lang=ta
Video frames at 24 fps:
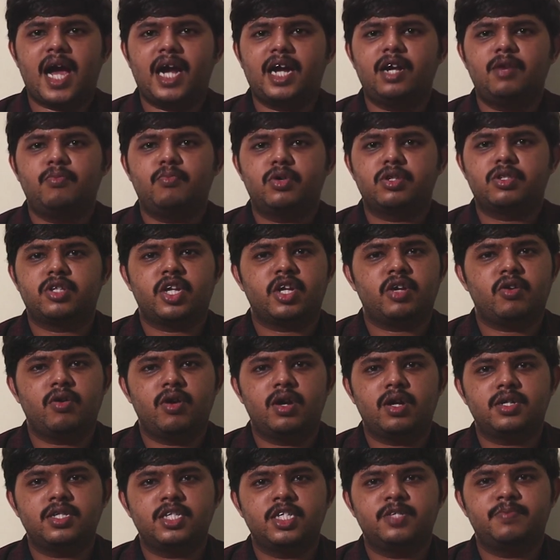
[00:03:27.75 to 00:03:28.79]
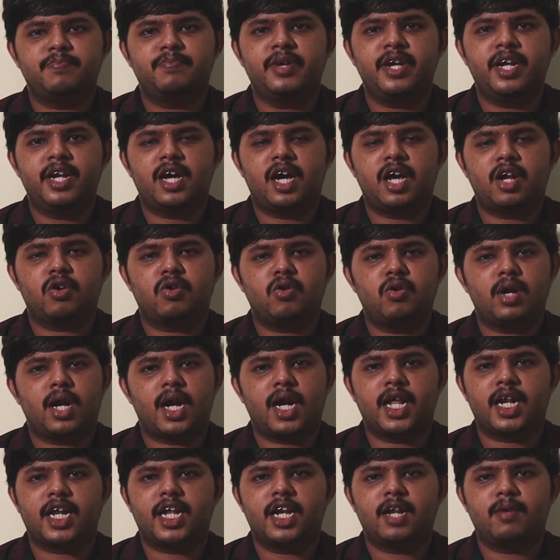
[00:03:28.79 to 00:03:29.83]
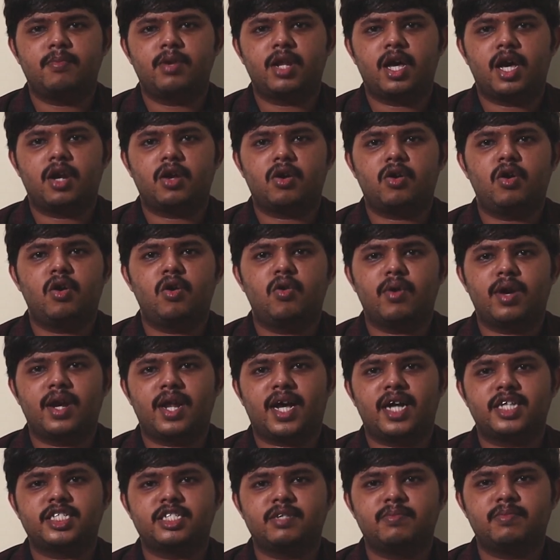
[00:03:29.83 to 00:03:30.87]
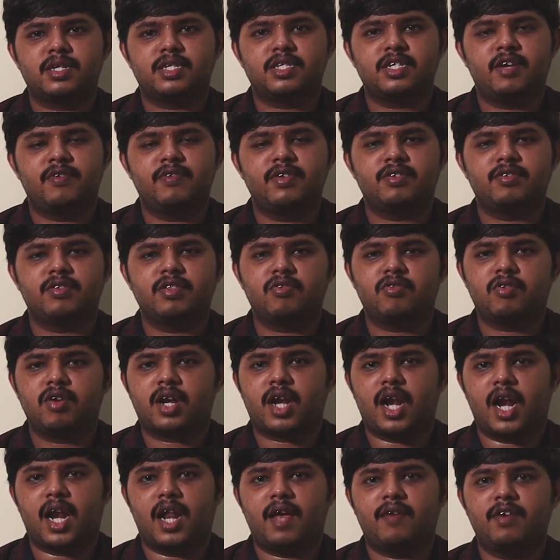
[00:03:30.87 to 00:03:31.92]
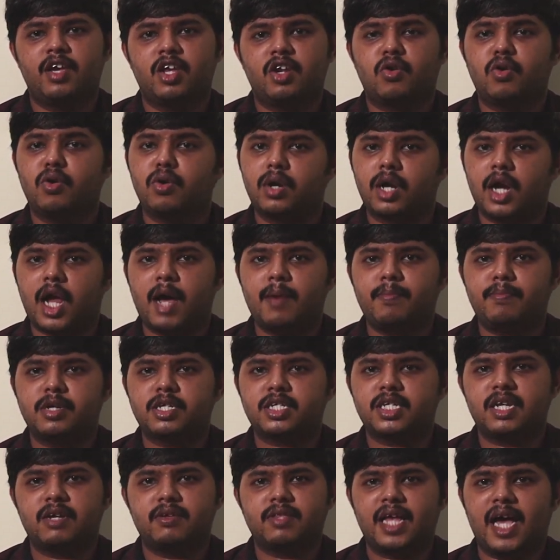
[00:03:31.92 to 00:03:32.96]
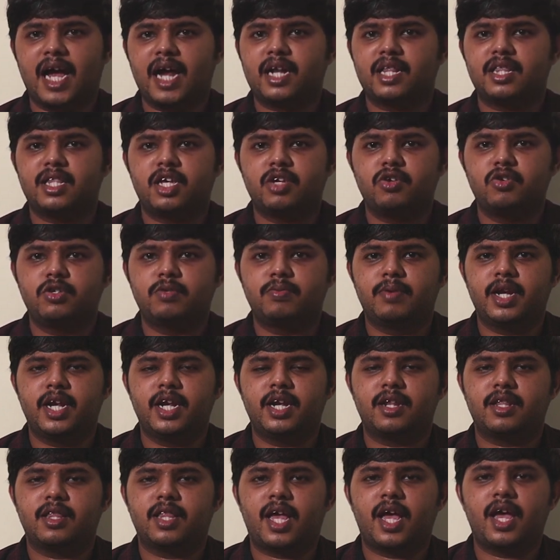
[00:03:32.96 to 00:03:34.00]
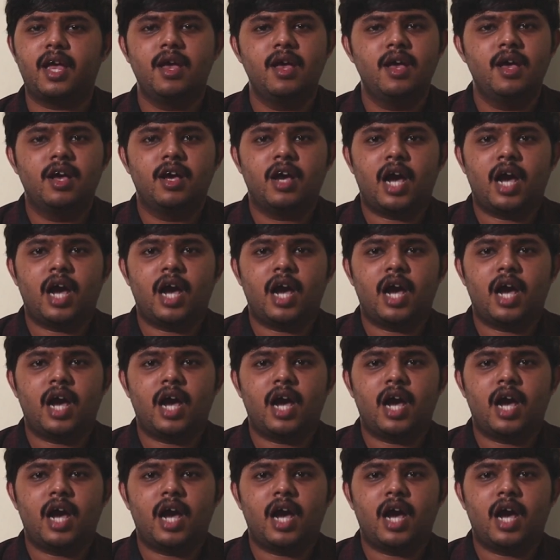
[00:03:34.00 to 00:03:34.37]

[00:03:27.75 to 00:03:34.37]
ஏர்டெல் பொறுத்த வரைக்கும் உங்களுக்கு வந்து ஸ்பீடாக இருக்கும் நல்ல ரீலபிளாக இருக்கும் உங்களுக்கு கஸ்டமர் சர்வீஸ் வந்து உங்களுக்கு நல்லாவே இருக்கும் நான் பர்சனலாக வந்து ஏர்டெல் தான் யூஸ் பண்ணிகிட்டு இருந்தேன்